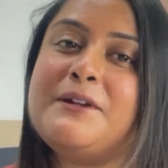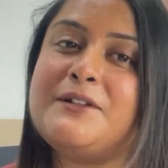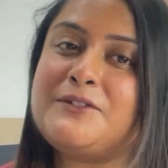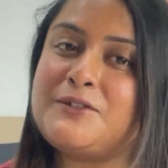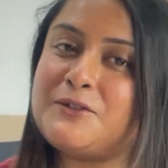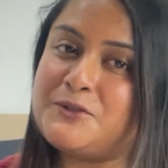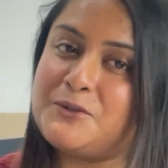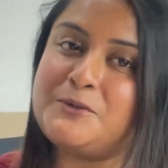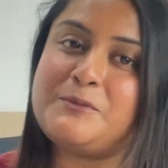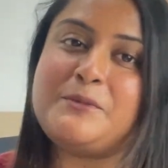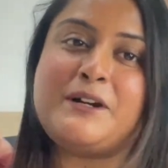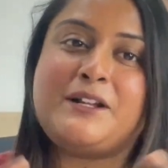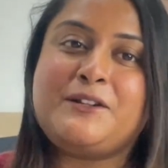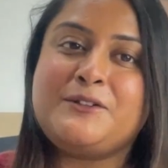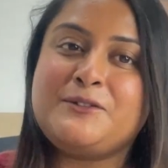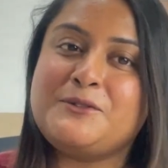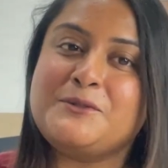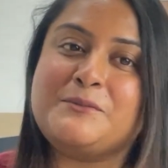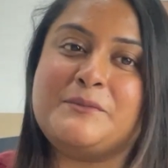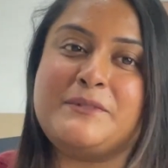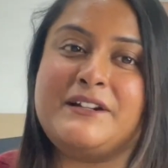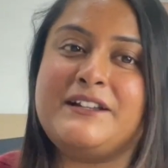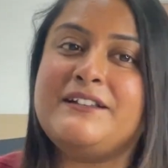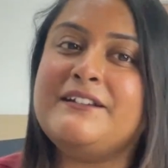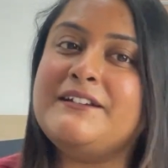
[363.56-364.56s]
আর তত ভালো
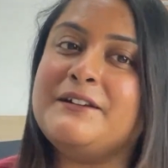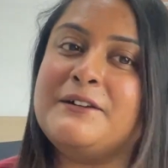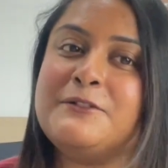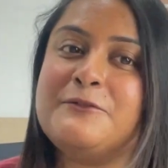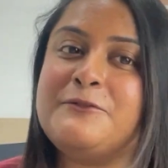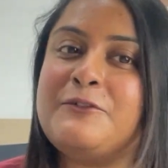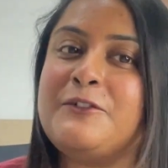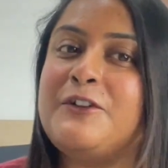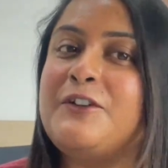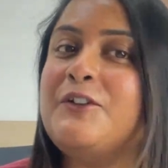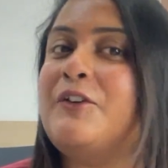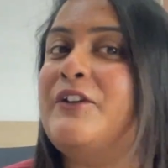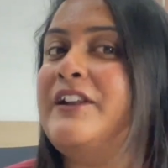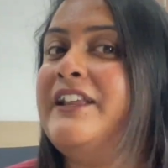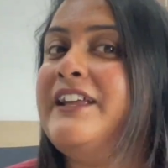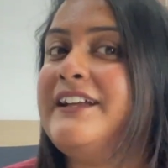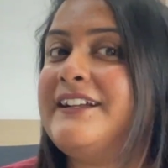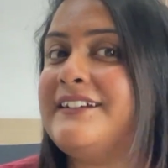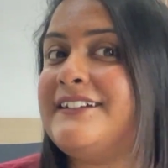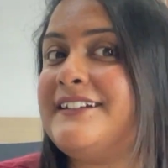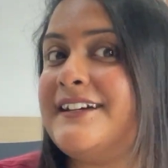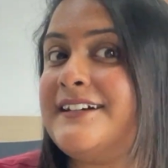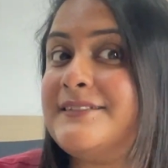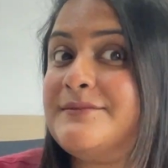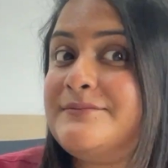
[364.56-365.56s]
তোমার হেয়ার ফল
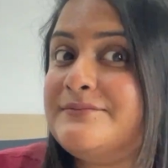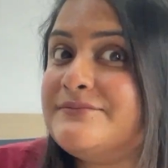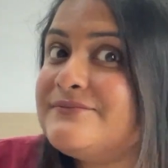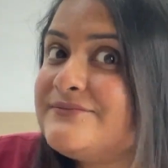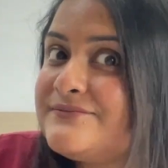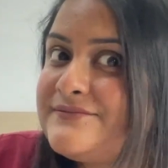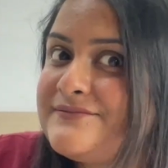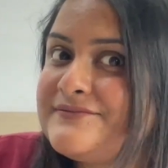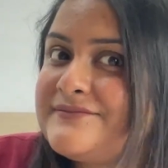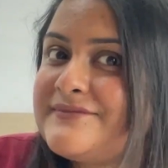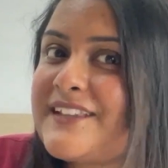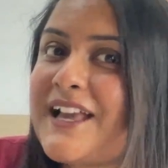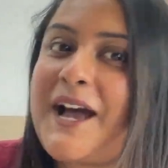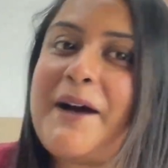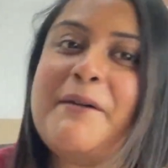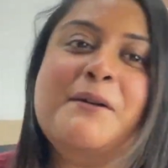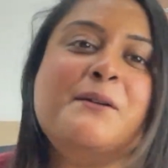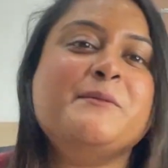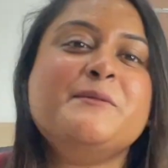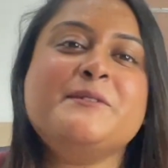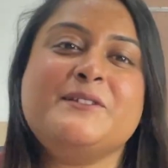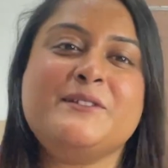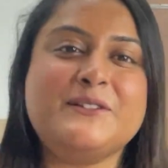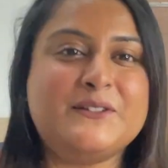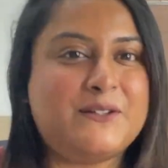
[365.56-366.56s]
অনেকটা আমার
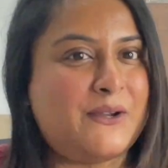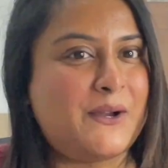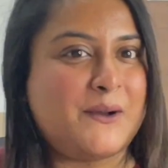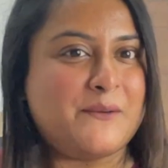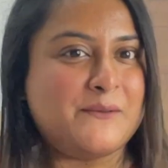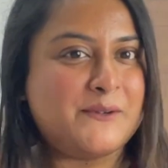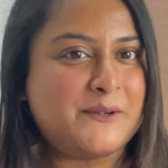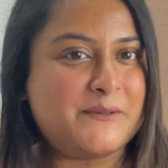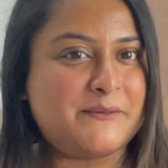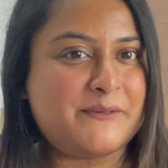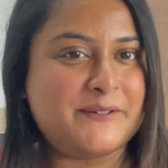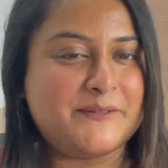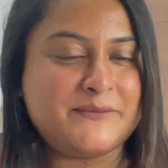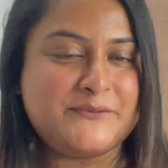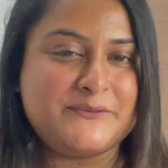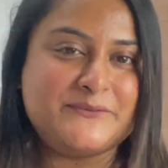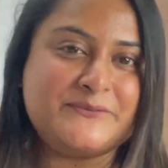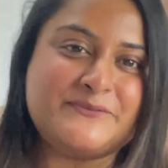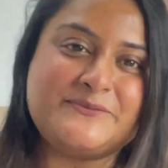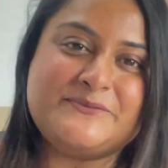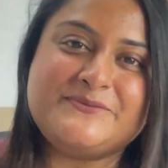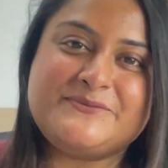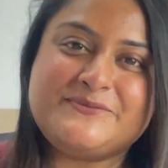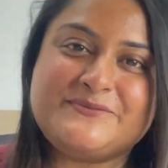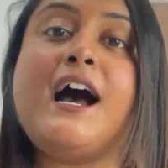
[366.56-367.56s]
মতন কম হবে
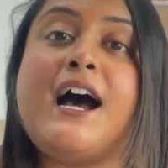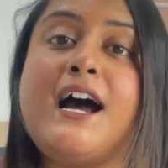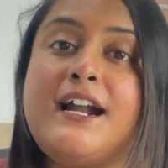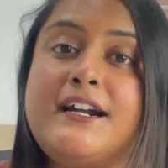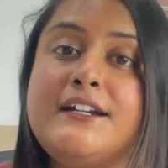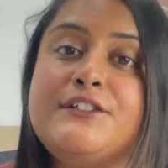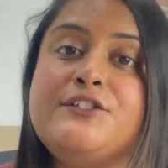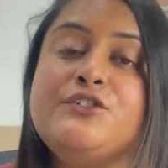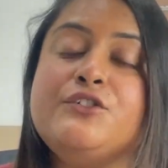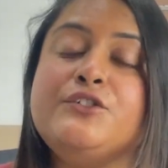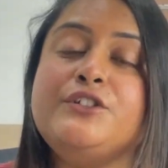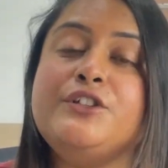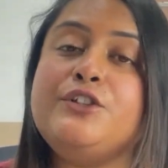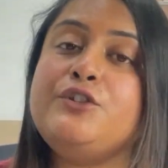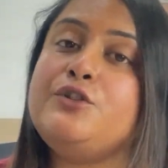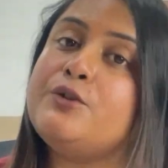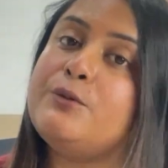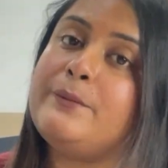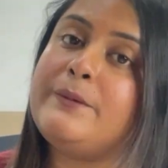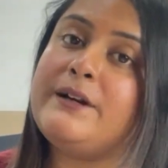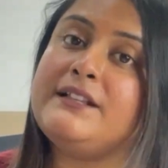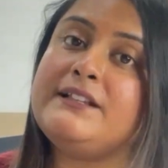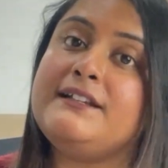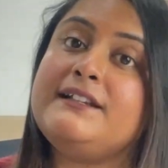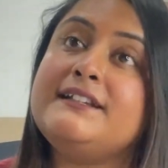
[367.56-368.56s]
আর যদি
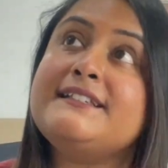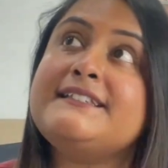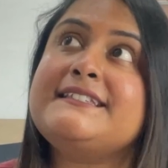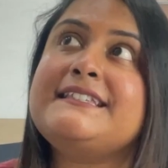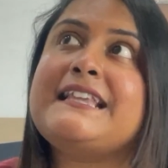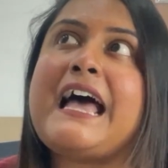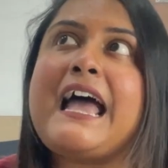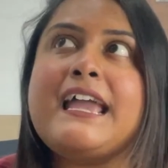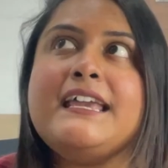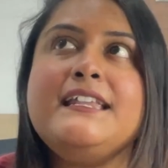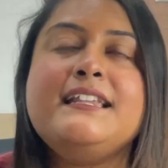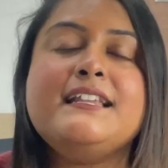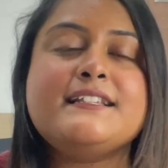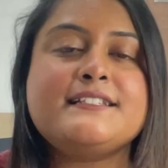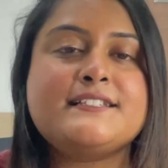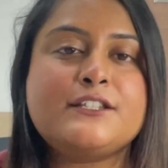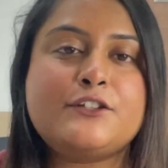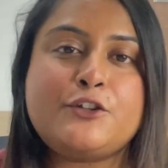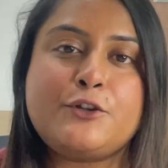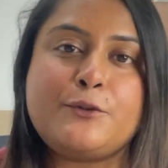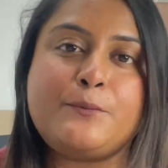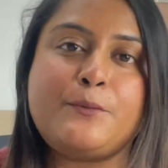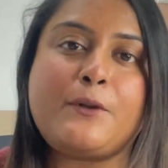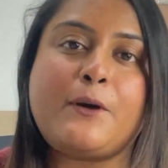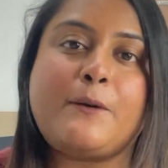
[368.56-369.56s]
তোমাদের
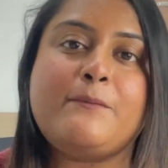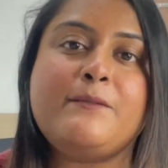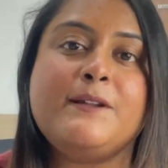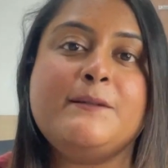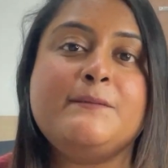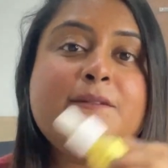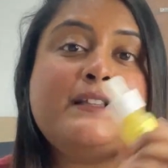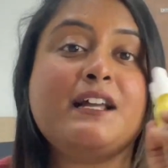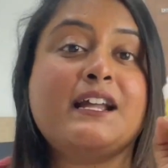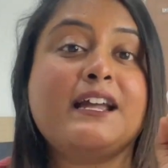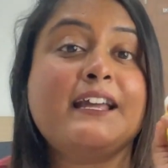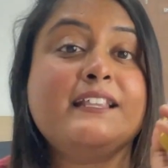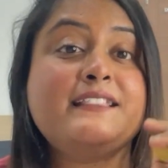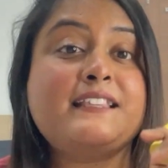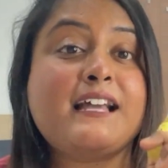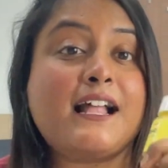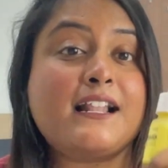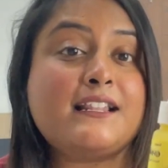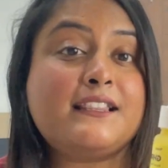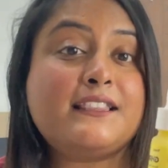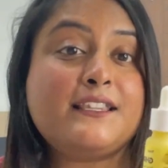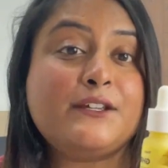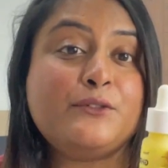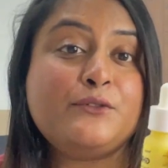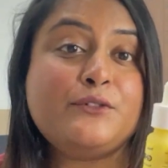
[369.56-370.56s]
সাইনাসেরও প্রবলেম থাকে
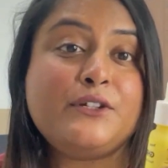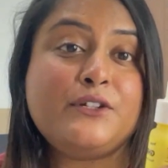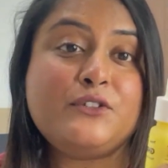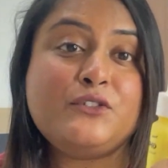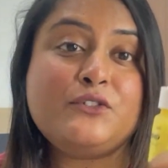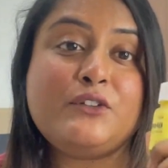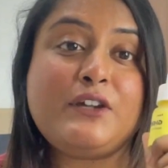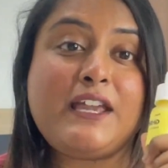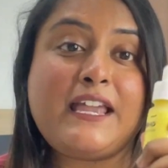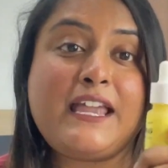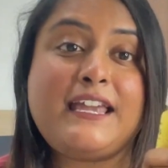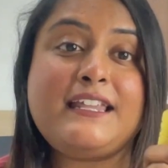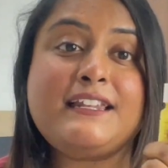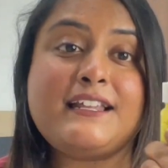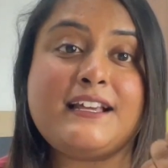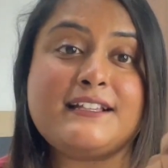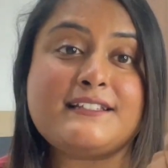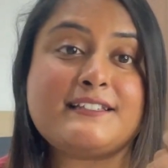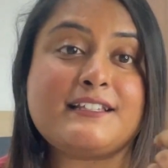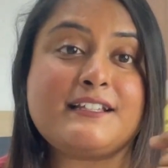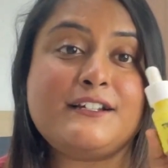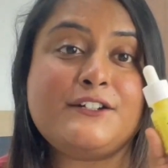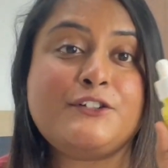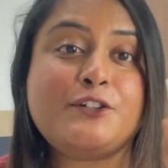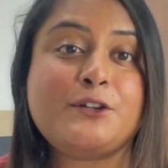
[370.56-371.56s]
তাতেও কিন্তু এই
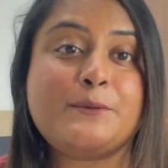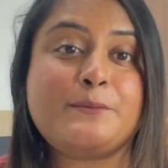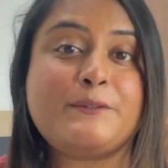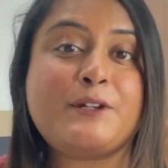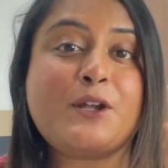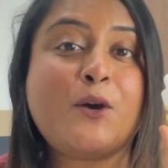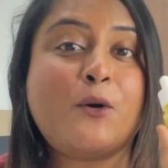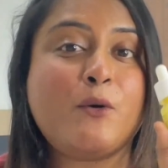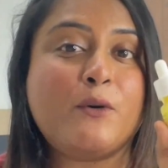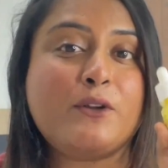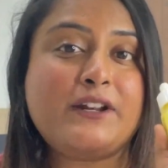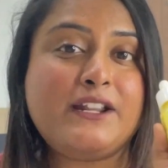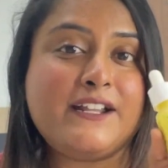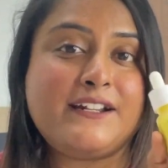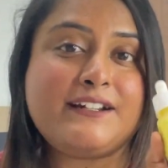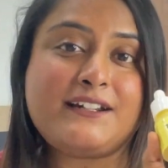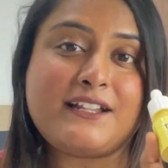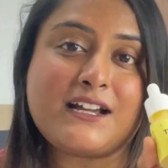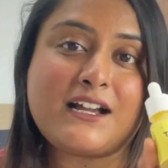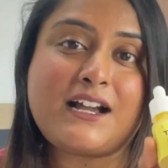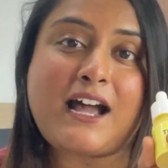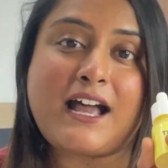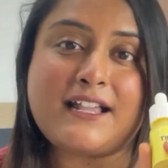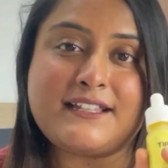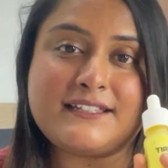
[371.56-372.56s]
নাসাল ড্রপটা অনেকটা
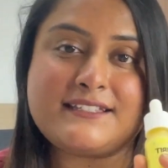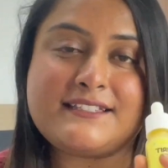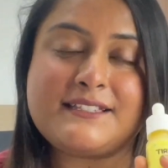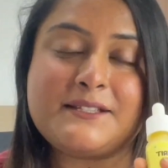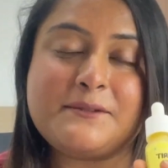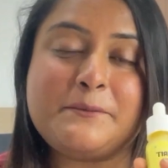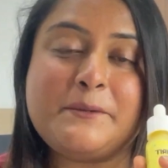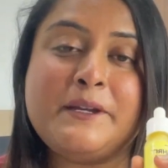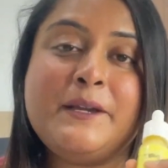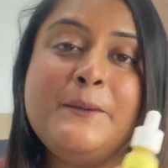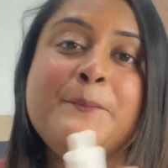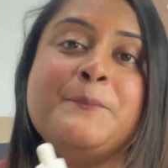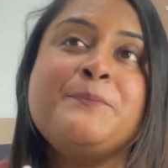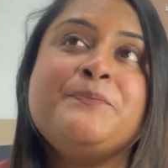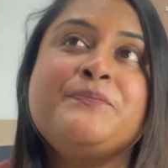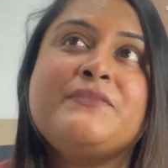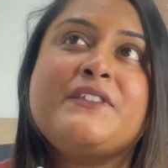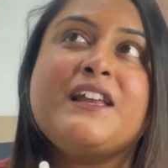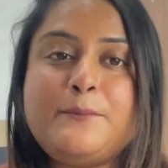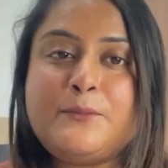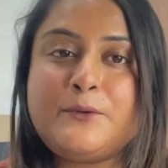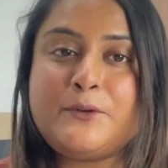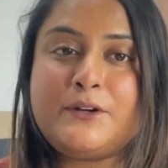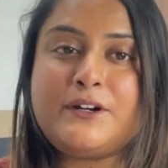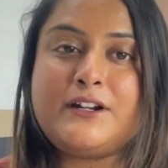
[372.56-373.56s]
কাজ দেবে
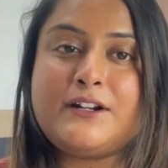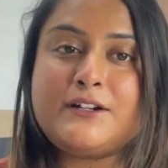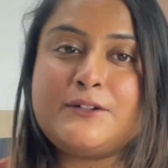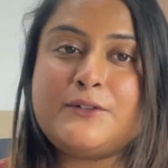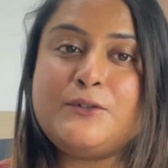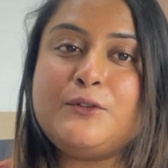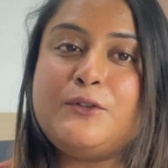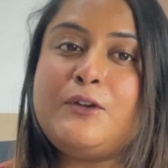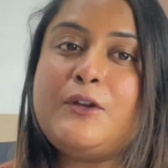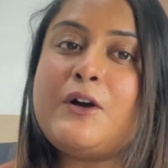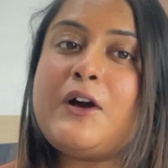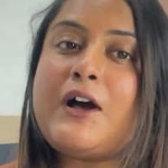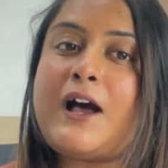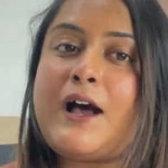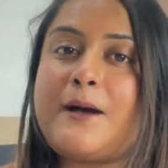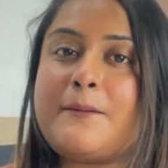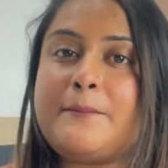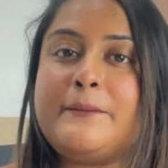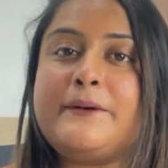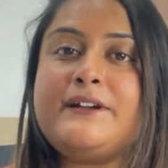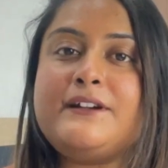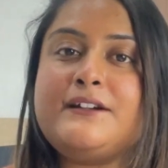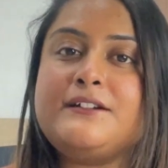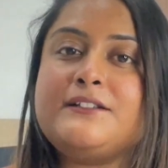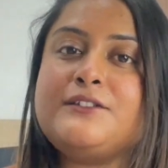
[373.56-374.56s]
প্রোডাক্টগুলো
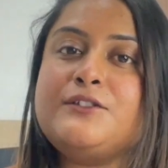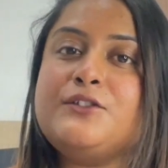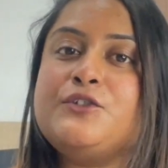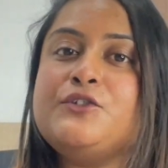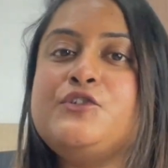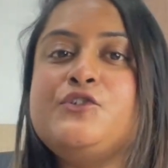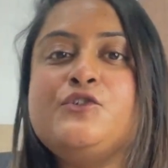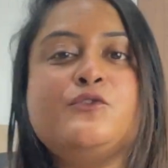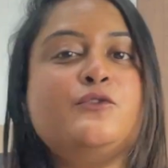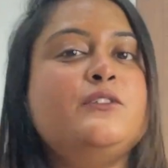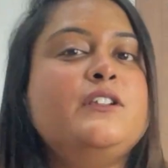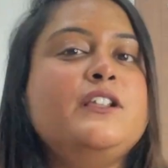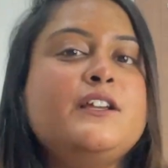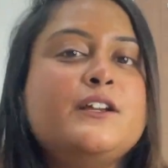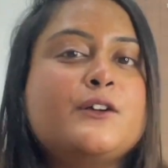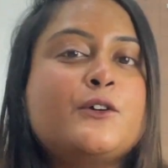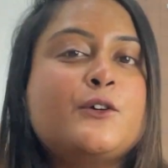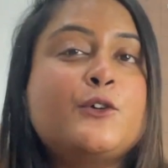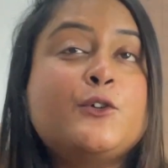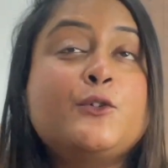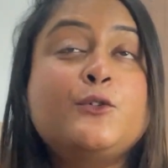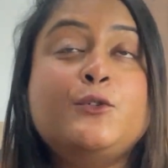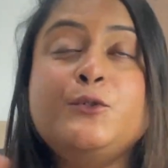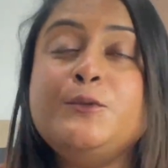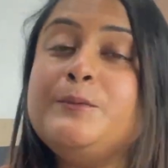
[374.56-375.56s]
আমার তো চুলে
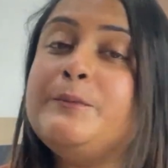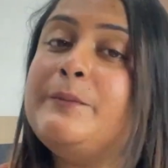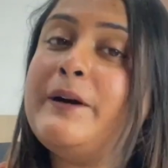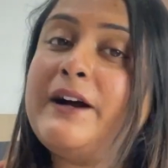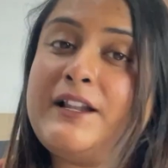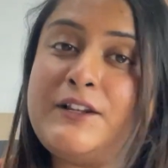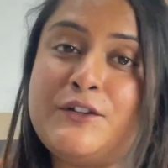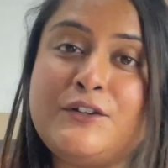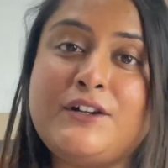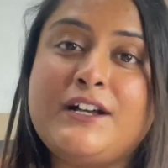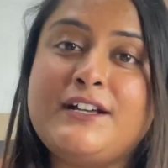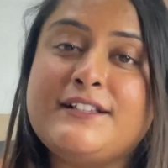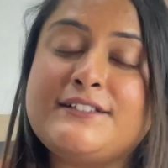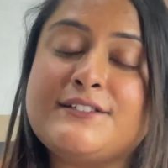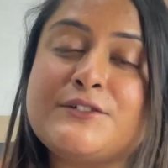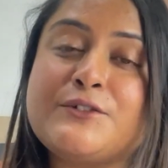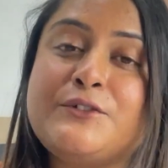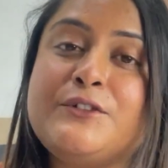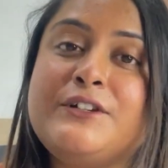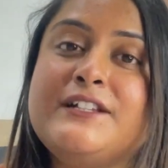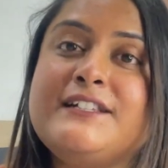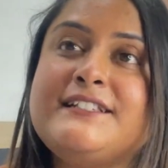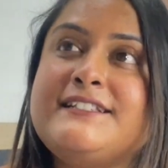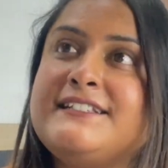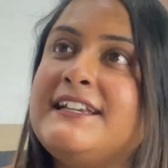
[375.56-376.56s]
খুব ভালো কাজ
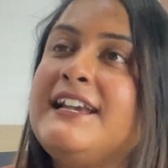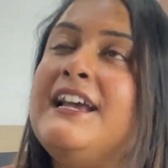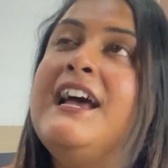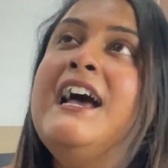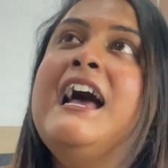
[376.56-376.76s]
করেছে